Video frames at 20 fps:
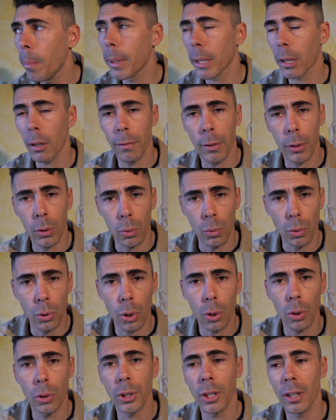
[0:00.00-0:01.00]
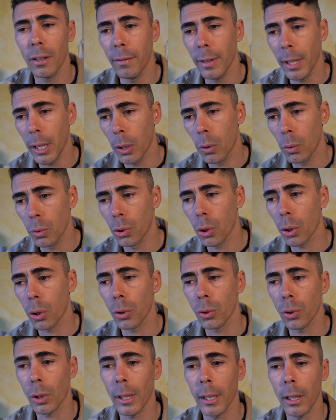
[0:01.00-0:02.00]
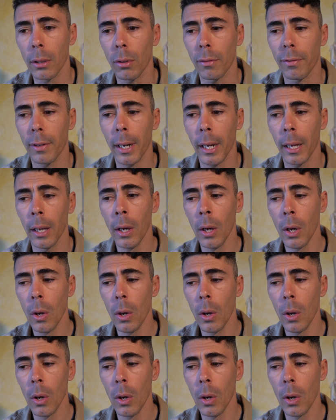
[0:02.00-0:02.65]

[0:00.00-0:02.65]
perché ho fatto un giorno Selvino, un giorno sono andato a fare